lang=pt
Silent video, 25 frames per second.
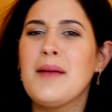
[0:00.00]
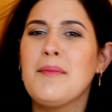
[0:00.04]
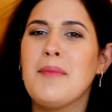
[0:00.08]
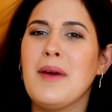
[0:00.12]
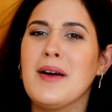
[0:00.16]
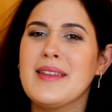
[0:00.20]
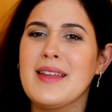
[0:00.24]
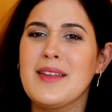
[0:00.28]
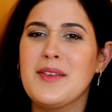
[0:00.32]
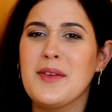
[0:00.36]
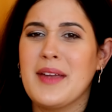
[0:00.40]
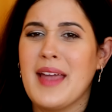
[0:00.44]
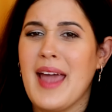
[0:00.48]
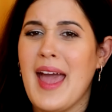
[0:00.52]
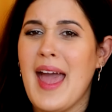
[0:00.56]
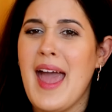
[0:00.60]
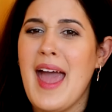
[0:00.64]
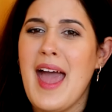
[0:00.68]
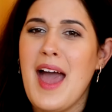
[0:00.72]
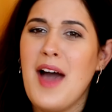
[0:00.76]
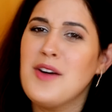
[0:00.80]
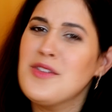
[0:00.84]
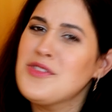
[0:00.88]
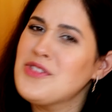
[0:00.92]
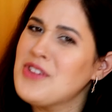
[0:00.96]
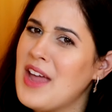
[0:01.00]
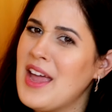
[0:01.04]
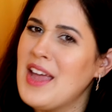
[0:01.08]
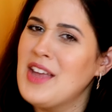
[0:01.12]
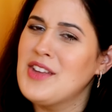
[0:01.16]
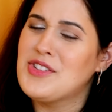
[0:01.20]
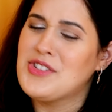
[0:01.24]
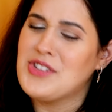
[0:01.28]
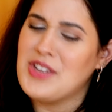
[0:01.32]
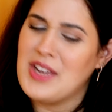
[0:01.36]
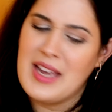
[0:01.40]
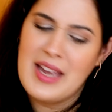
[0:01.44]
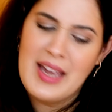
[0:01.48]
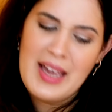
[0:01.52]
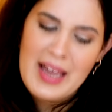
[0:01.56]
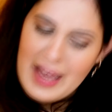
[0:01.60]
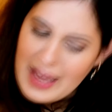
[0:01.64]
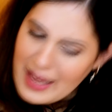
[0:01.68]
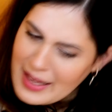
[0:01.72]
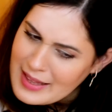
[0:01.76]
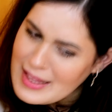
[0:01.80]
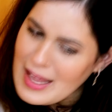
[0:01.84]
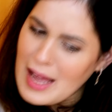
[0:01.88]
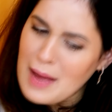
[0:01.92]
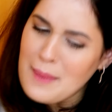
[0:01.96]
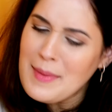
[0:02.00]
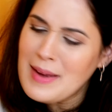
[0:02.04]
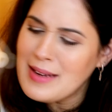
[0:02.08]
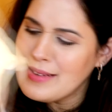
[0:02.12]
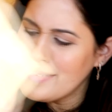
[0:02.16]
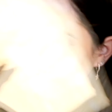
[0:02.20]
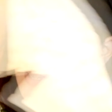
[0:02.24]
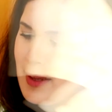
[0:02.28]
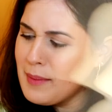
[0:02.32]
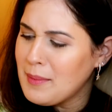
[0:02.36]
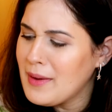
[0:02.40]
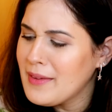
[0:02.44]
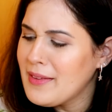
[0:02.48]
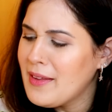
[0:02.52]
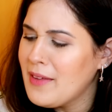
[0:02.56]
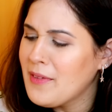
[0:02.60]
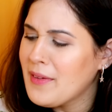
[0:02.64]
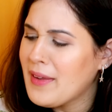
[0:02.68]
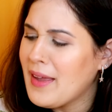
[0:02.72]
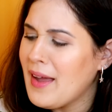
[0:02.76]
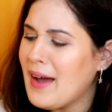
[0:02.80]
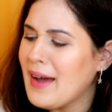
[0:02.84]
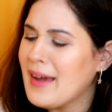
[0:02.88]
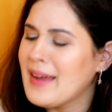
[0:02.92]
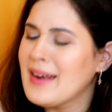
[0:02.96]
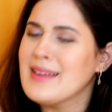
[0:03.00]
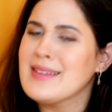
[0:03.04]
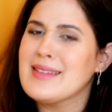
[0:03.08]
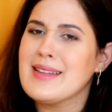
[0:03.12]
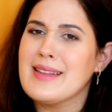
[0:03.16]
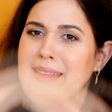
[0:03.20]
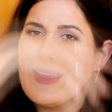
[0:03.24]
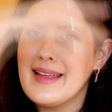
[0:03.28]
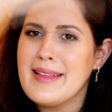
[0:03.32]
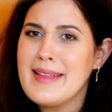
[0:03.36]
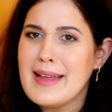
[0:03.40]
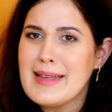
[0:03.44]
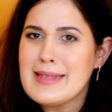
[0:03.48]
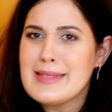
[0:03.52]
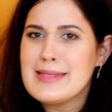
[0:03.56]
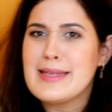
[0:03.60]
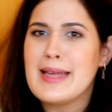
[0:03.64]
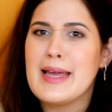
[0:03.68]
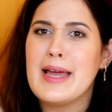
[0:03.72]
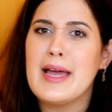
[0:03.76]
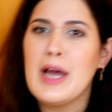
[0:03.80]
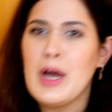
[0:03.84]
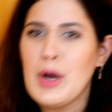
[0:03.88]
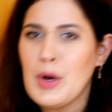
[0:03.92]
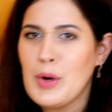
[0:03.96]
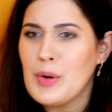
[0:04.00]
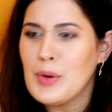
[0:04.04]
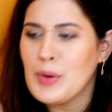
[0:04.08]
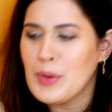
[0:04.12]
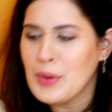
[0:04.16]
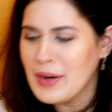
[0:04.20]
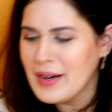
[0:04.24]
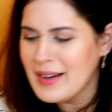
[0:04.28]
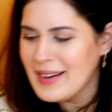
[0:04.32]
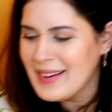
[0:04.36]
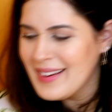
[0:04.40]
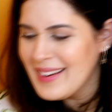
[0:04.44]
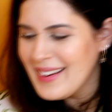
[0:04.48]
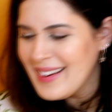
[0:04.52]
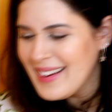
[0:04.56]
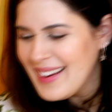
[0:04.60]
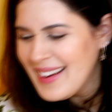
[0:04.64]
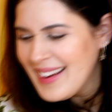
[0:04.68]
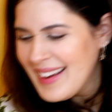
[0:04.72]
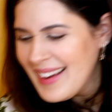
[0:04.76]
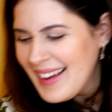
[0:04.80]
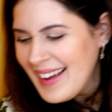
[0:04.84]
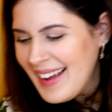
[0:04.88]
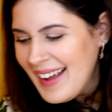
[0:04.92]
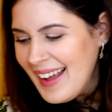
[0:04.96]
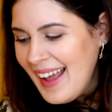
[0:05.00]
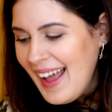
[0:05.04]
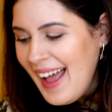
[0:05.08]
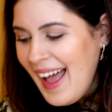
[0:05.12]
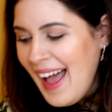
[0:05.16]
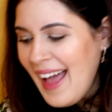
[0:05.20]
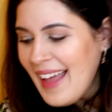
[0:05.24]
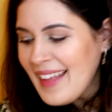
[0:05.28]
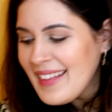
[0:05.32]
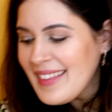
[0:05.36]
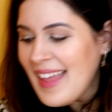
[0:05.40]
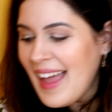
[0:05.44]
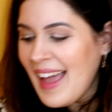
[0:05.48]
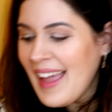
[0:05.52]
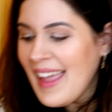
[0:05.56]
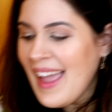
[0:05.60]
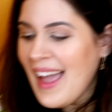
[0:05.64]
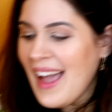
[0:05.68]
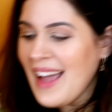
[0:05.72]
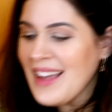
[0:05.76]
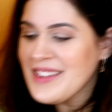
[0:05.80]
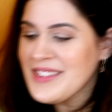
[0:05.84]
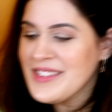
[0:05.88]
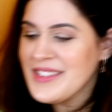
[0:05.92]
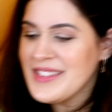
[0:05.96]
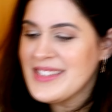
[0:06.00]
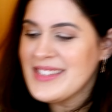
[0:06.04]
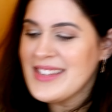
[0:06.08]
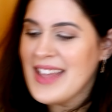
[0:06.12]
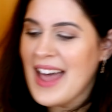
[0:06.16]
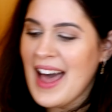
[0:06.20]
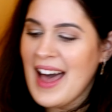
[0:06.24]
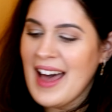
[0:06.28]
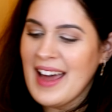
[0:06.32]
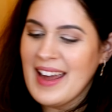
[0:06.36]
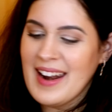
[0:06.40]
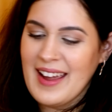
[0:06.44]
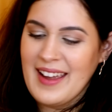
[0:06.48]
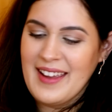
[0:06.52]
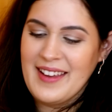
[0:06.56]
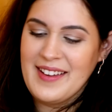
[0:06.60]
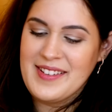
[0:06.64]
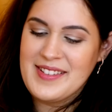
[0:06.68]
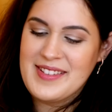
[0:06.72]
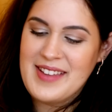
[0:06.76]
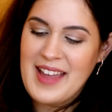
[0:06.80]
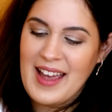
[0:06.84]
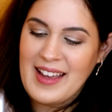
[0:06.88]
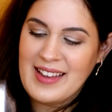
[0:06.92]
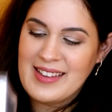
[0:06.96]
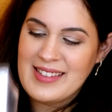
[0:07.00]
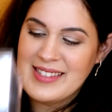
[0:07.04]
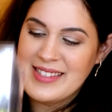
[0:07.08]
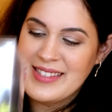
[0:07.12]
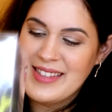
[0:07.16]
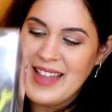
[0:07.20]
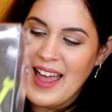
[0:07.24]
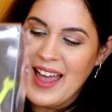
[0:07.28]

na moda do que eu, gente! tá mais na moda do que a criança nem nasceu. Daí a Jussara e o Jax